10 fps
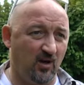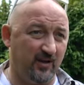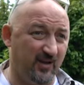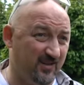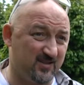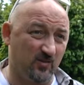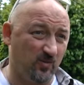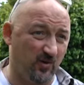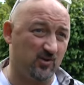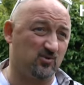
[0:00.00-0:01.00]
а я не
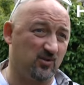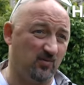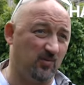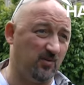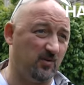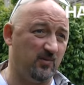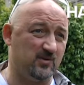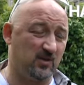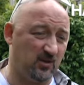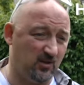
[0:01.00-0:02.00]
сомневаюсь, что там имело
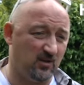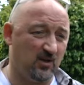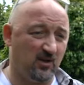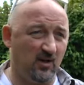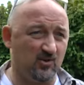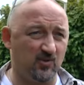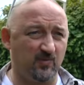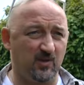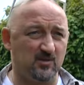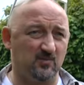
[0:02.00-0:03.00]
место. И
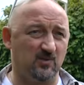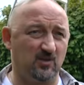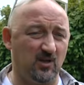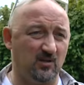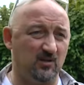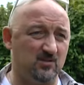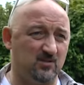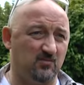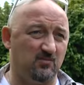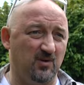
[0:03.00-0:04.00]
ошибка и самонадеянность,
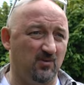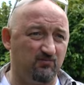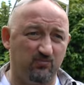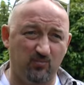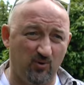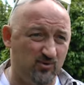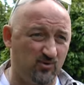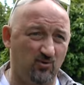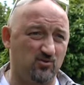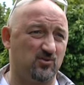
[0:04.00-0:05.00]
мне
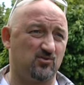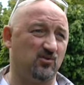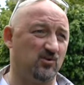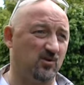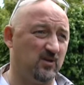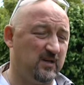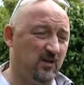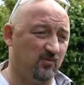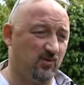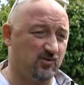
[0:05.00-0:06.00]
очень грустно, что это
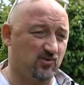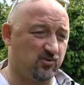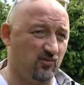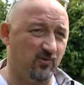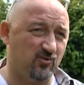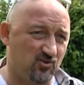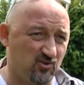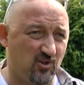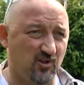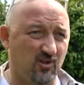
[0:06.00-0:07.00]
произошло, мне очень
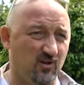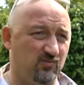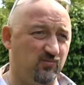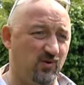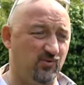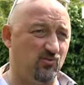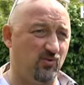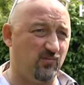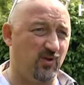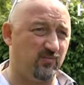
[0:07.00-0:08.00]
жалко родню
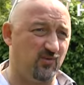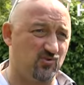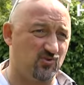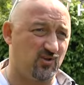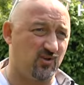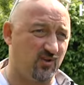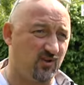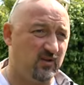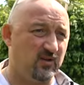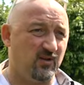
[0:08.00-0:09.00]
ребят, мне очень жалко
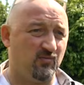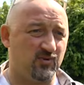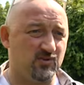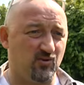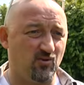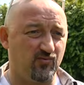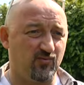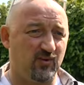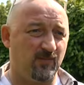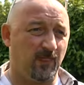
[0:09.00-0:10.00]
пацанов,
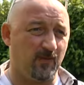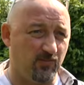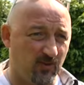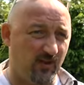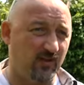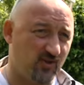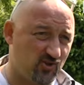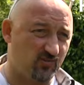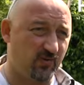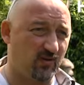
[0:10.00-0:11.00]
она была и
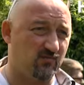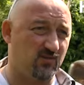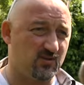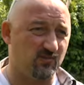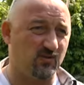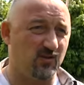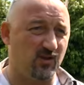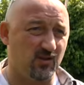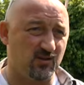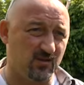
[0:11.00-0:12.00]
ошибка, и
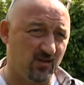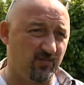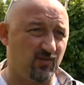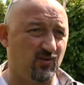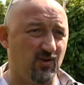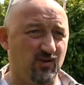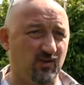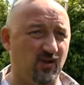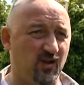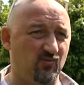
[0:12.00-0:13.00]
самонадеянность. Она привела к
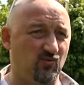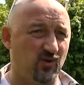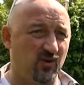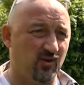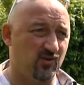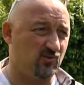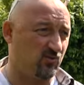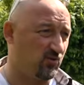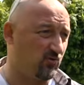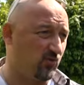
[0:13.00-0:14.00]
летальному
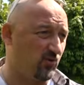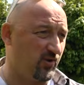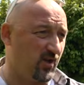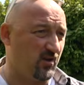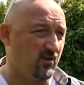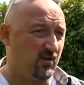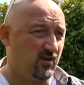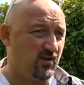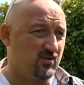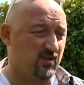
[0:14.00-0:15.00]
исходу двух людей. И
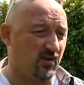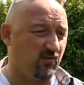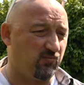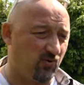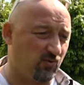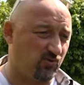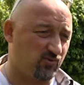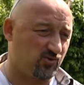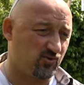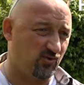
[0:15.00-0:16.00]
слава богу,
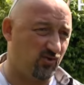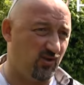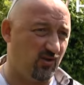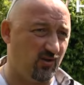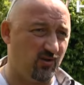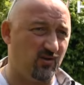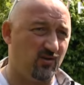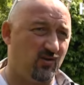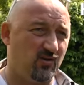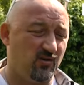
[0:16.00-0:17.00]
что не,
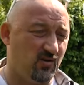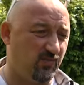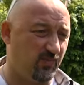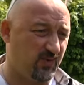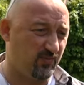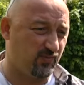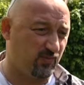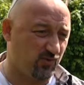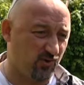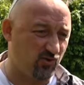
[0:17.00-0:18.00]
не погиб
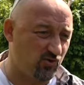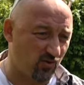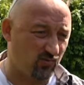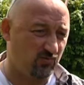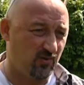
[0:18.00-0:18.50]
кто-то еще,